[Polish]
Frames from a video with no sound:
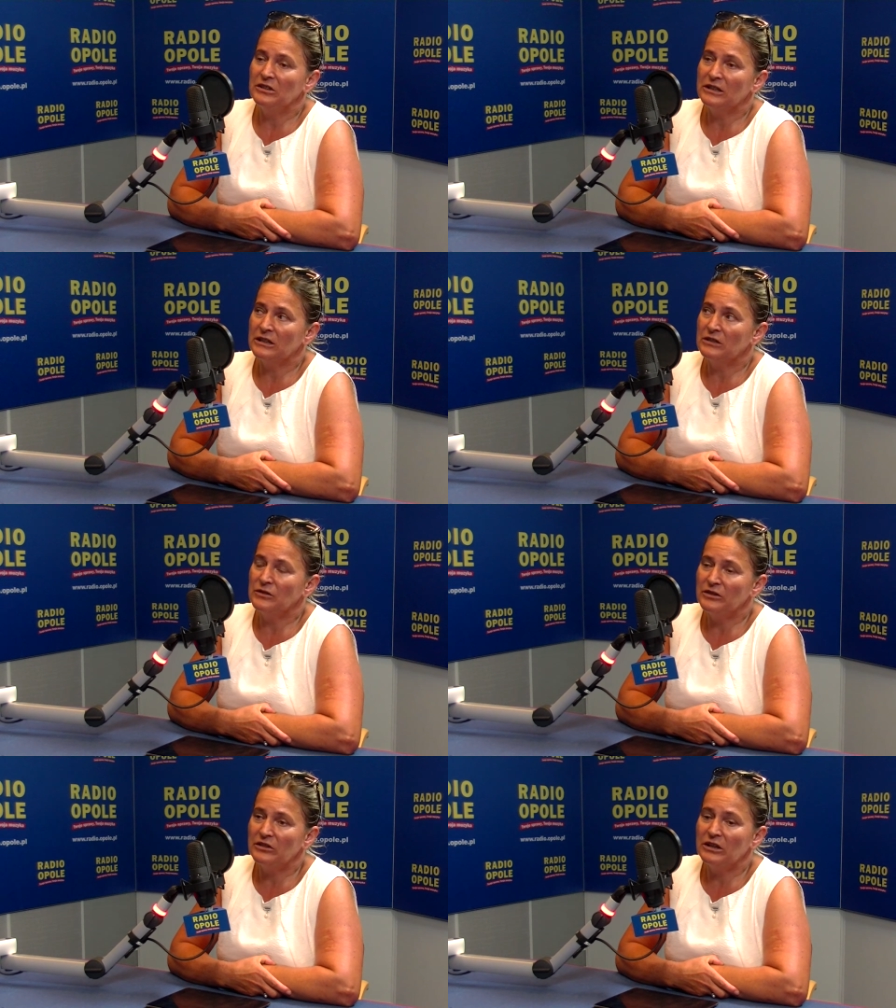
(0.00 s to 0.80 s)
I ta
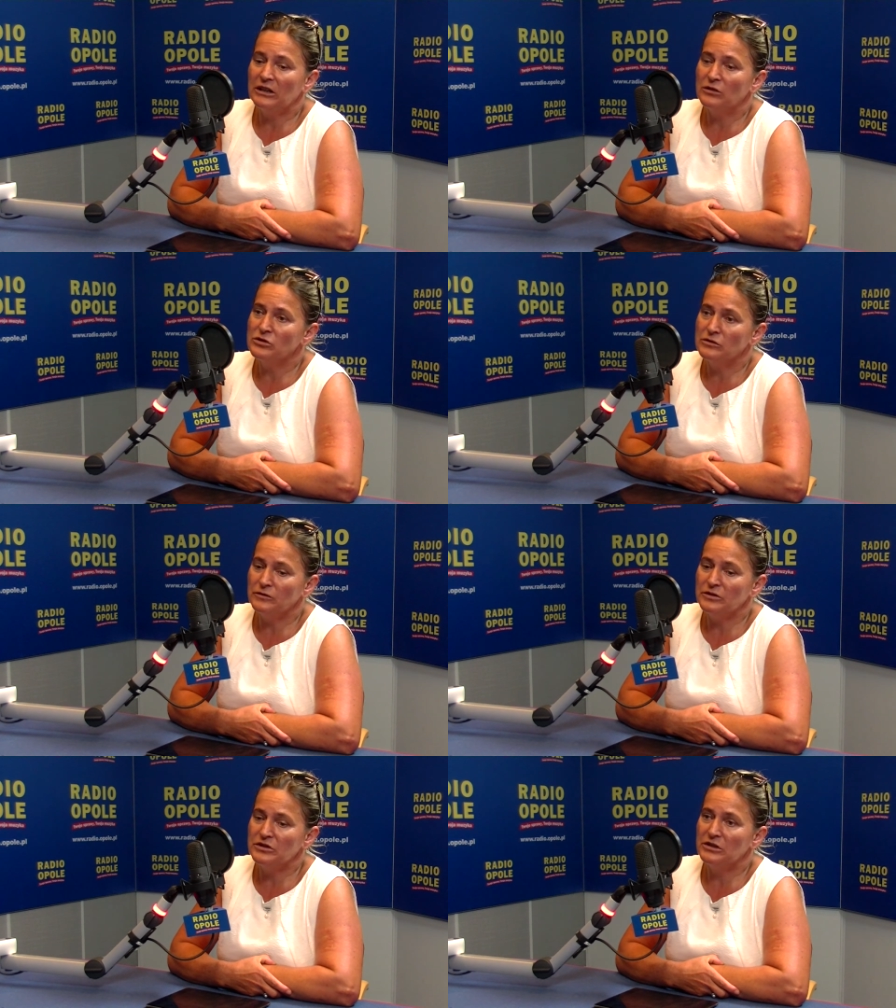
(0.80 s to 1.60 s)
kwestia
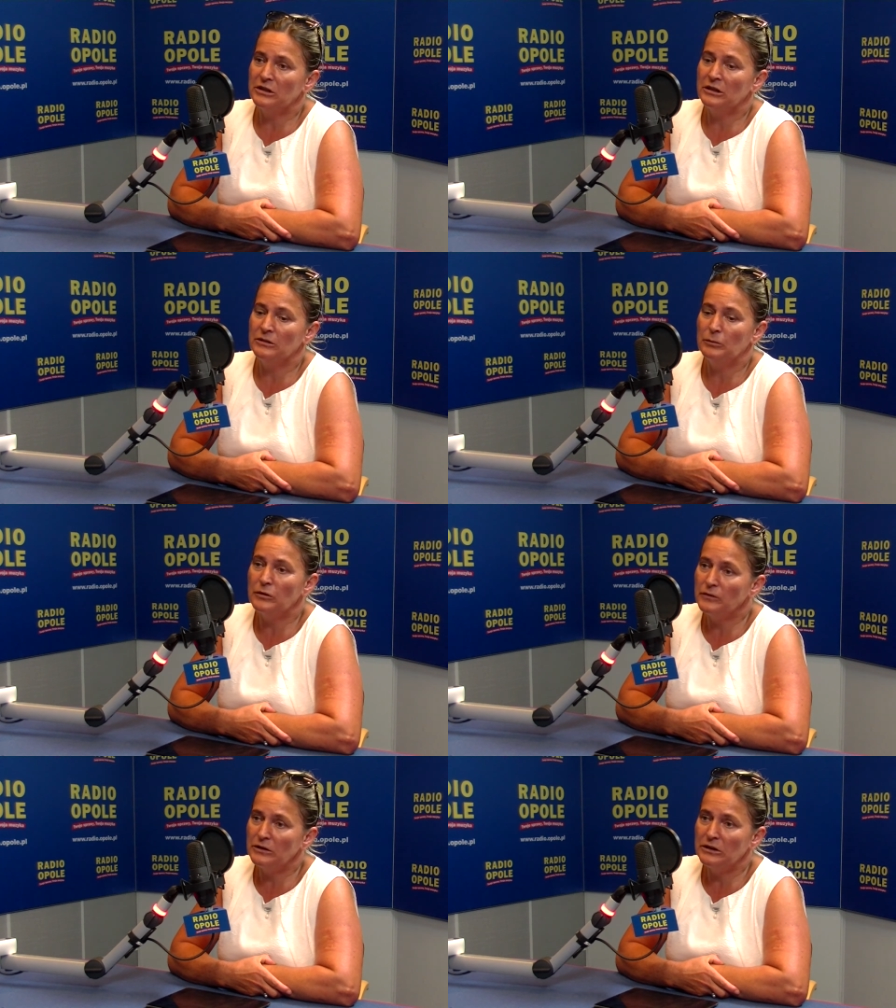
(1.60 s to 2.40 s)
oczywiście
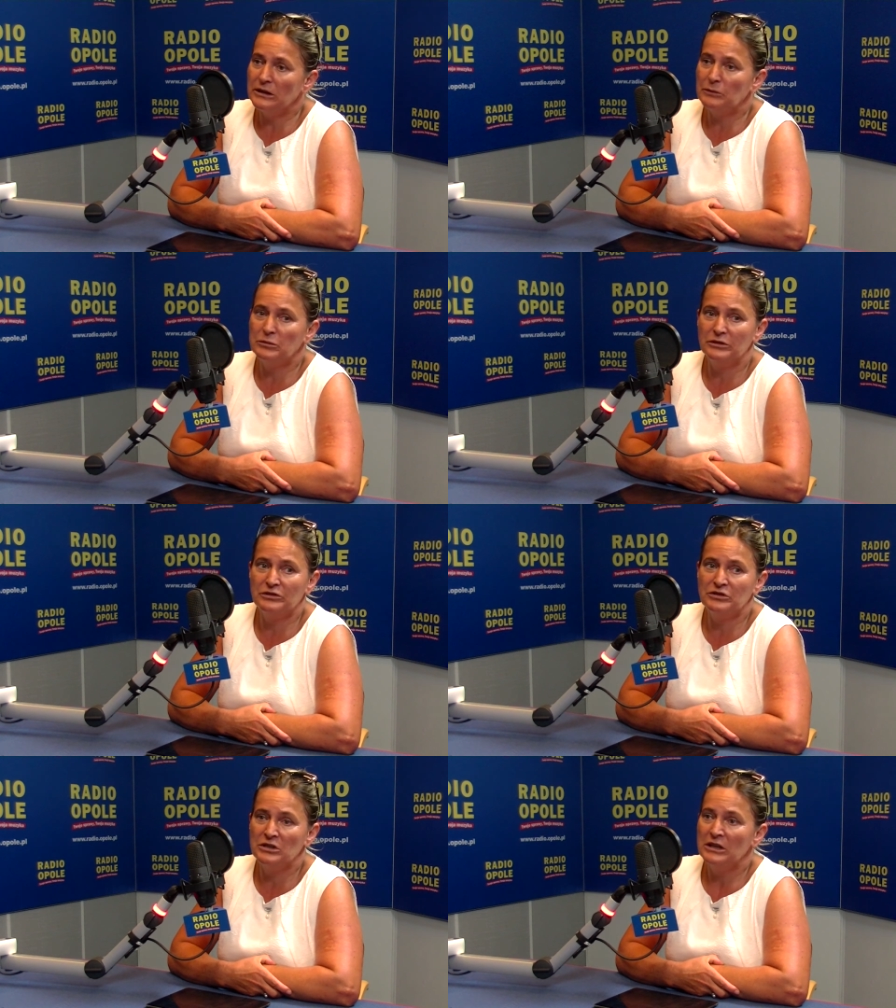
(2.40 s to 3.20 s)
powinna
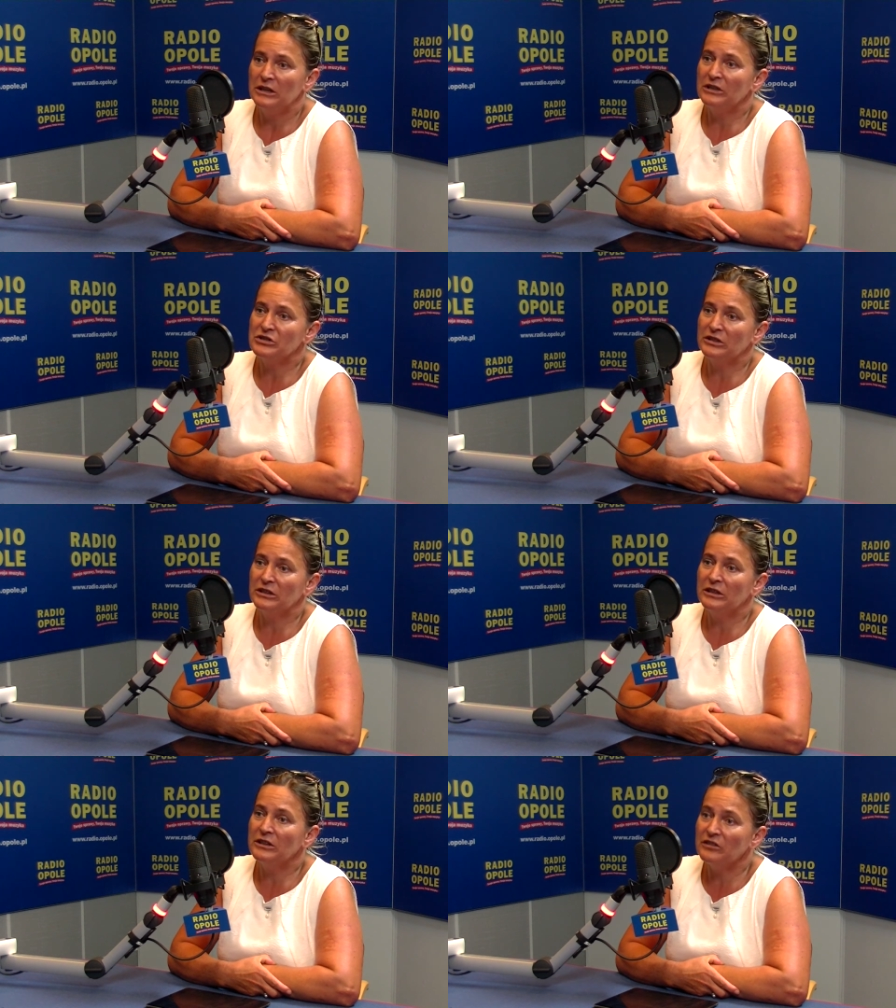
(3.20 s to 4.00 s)
być,
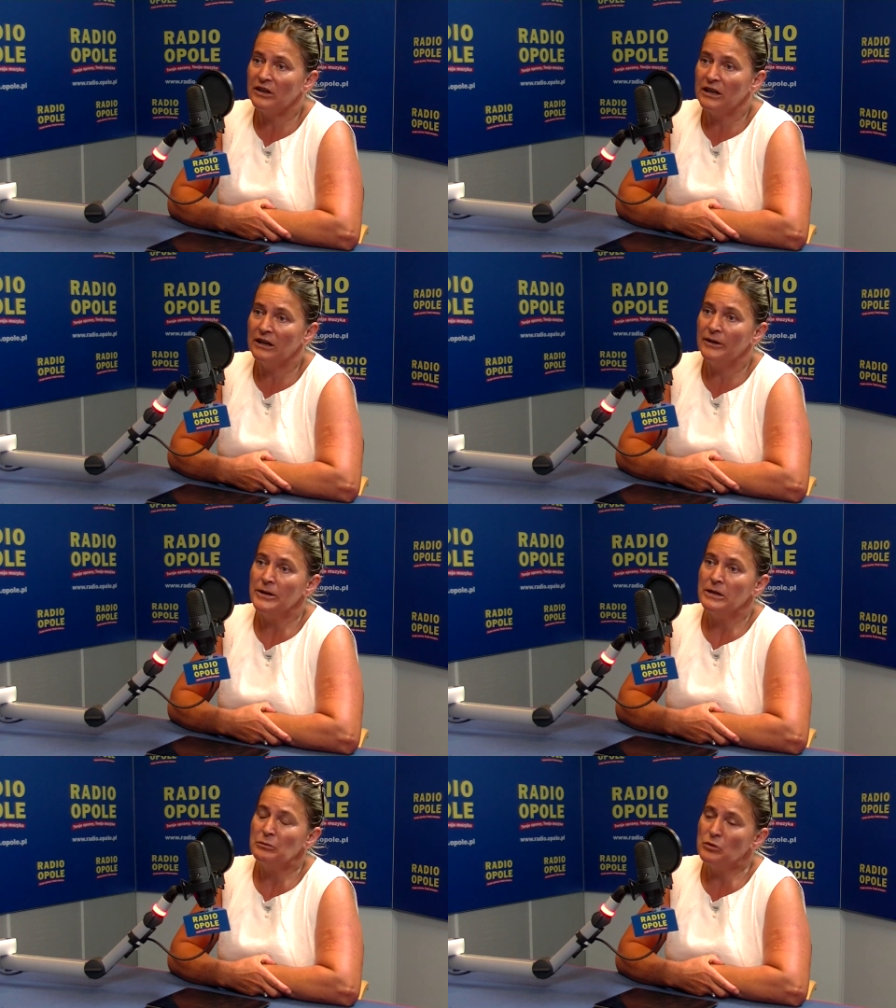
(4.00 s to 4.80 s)
jeżeli jest taka
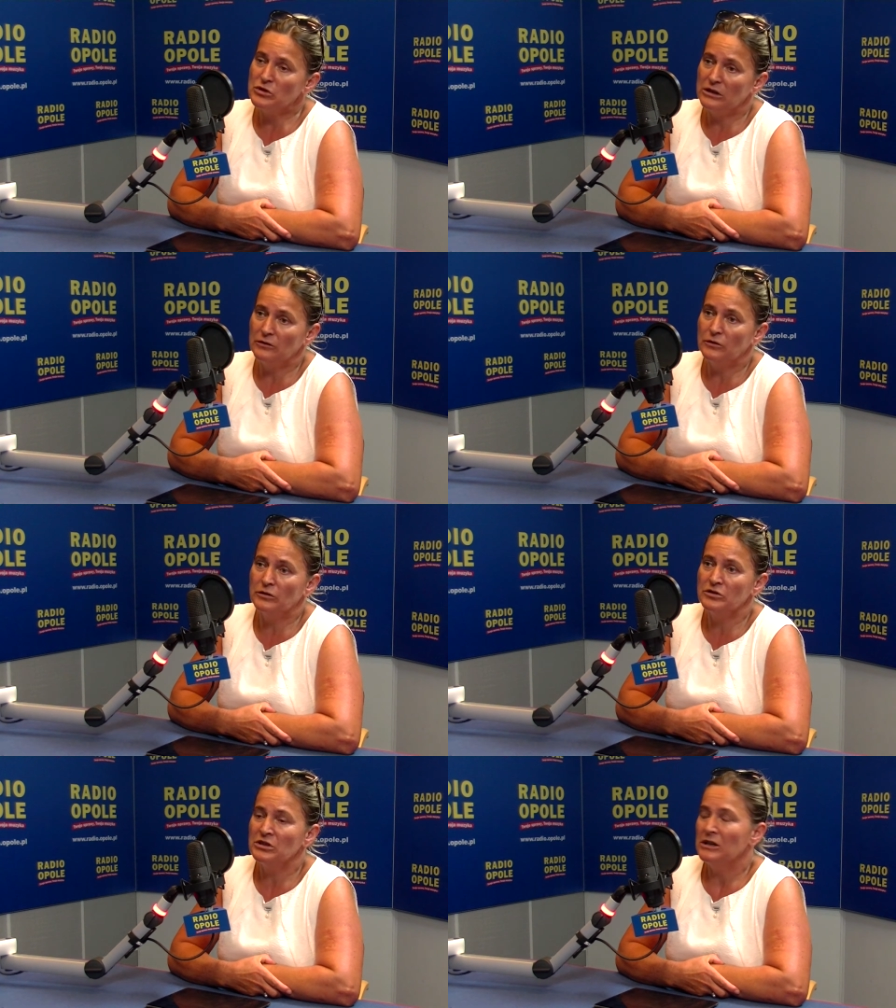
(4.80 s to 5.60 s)

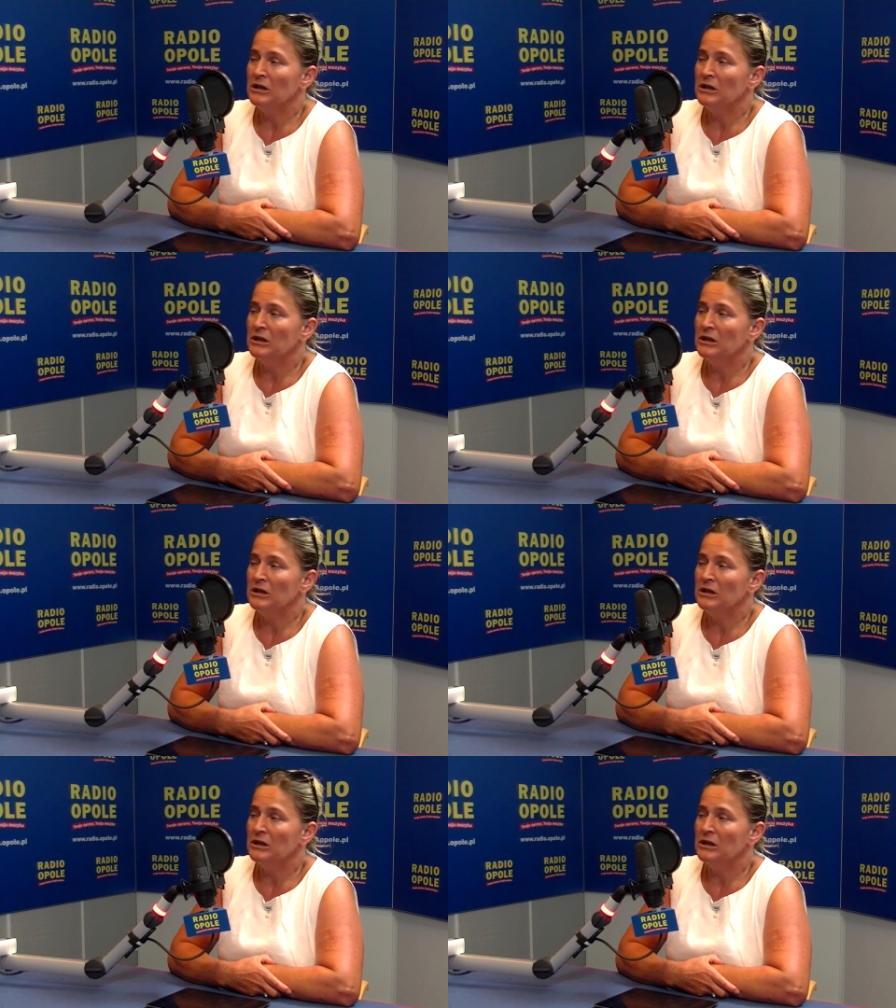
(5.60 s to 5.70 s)
możliwość,